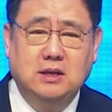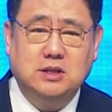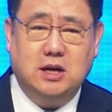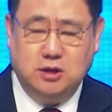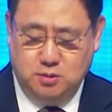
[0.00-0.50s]

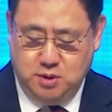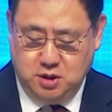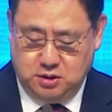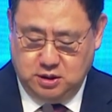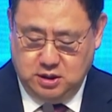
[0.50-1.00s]
자,
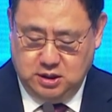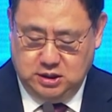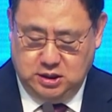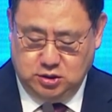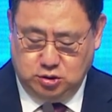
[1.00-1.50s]
그러면
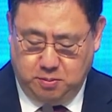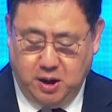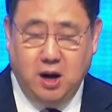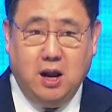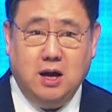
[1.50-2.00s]
이
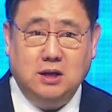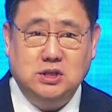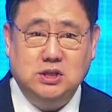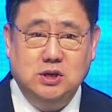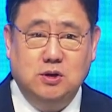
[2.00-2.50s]
쉐펠라
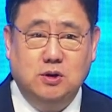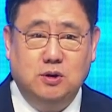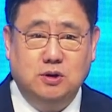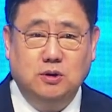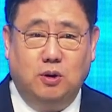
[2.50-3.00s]

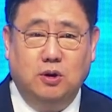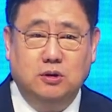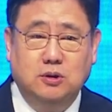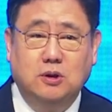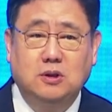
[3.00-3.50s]
지역은
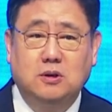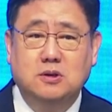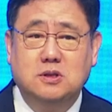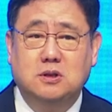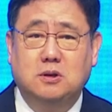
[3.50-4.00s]
어떤
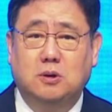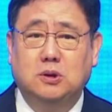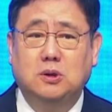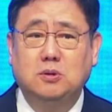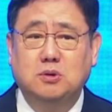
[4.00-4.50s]
것을
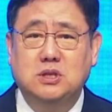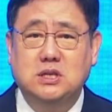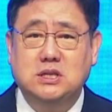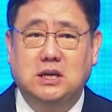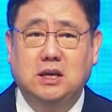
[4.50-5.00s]
어떤
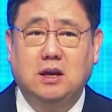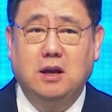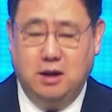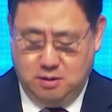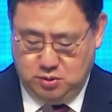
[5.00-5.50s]
곳인지
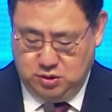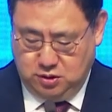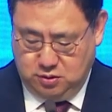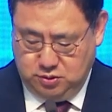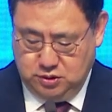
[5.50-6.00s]
한번
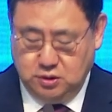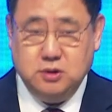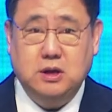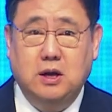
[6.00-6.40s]
여러분